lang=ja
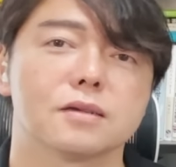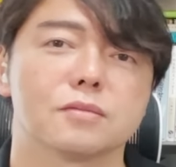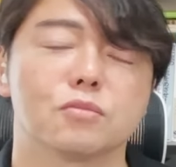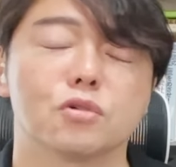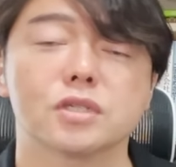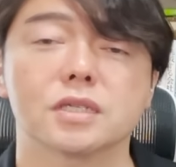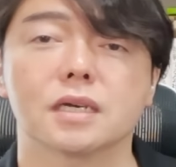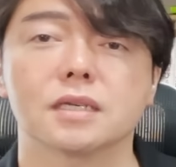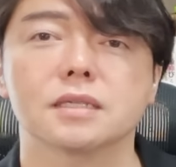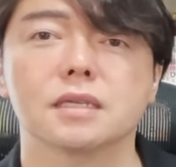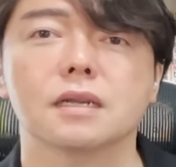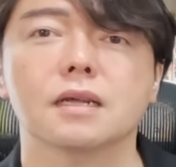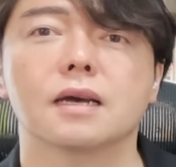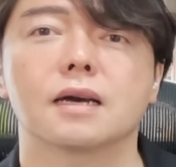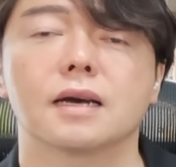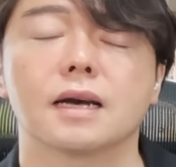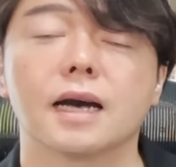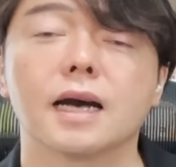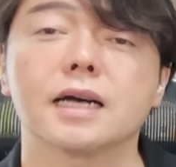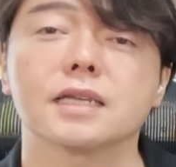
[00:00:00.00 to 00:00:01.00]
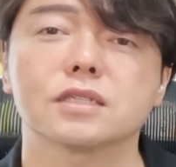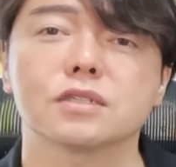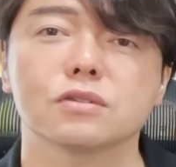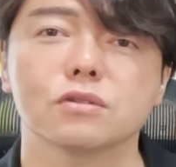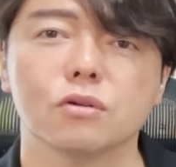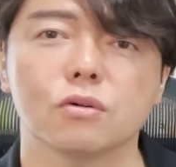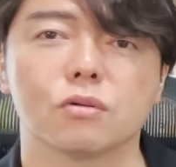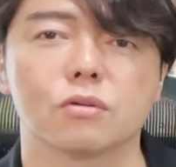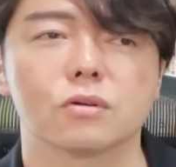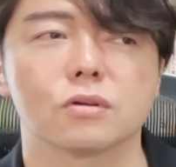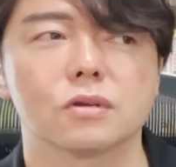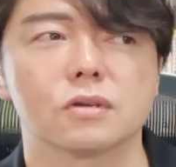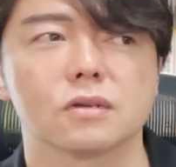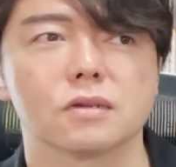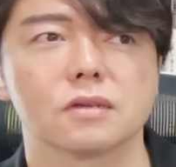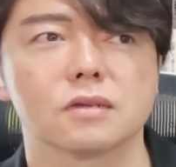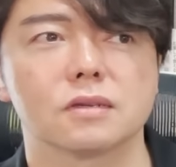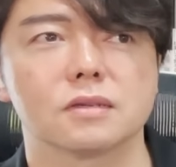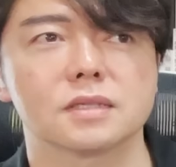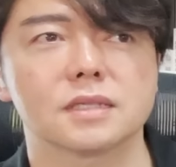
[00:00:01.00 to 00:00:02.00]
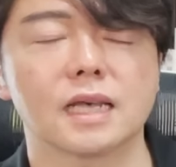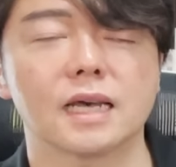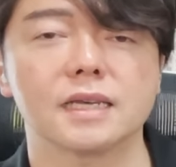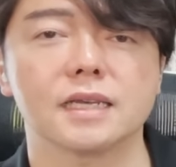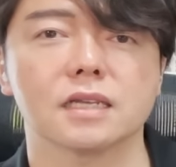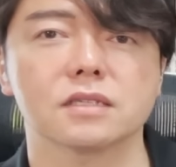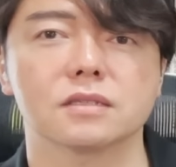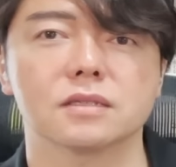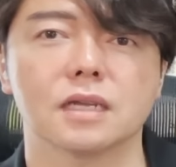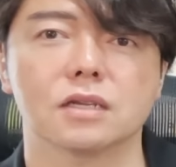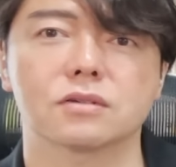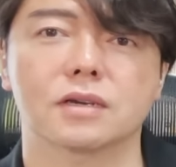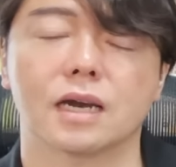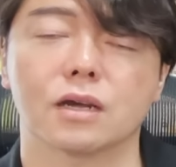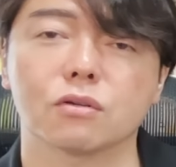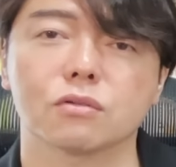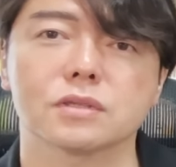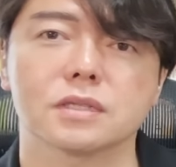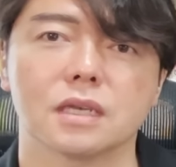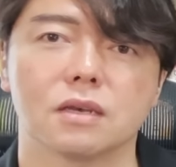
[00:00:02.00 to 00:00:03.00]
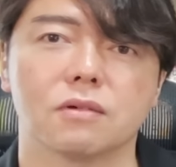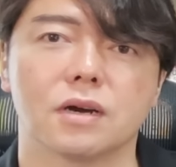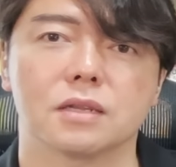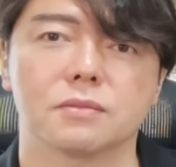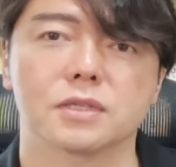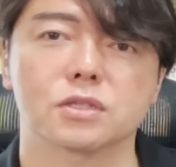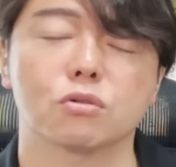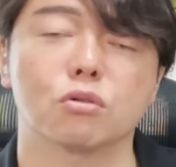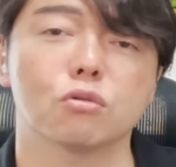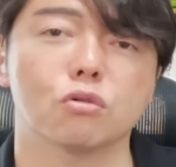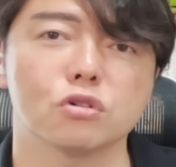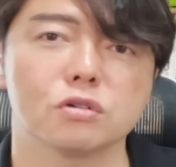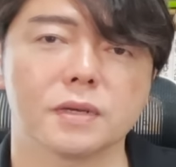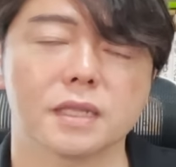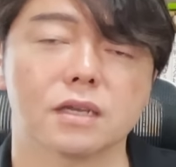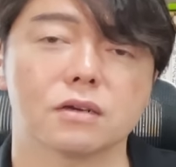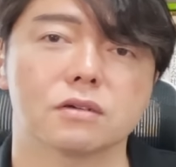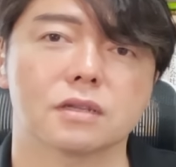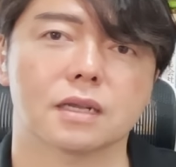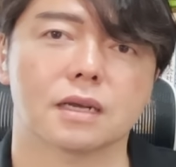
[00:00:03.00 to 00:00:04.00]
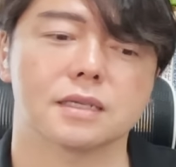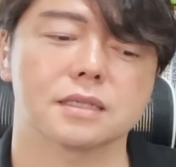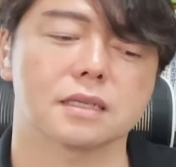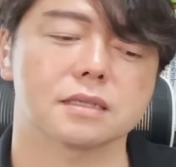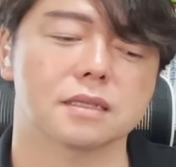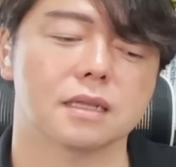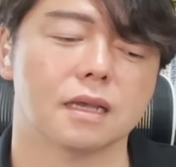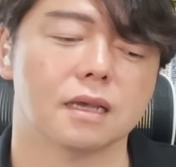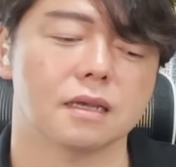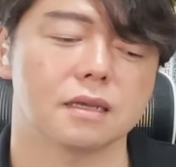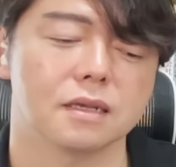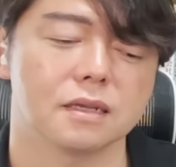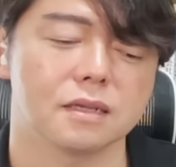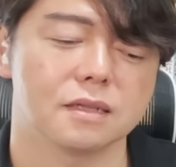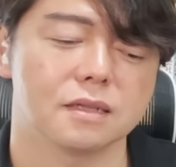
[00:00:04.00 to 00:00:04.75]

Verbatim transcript: もしかしたら明日の最安になる可能性はあります。ここを埋めてくるって感じですね。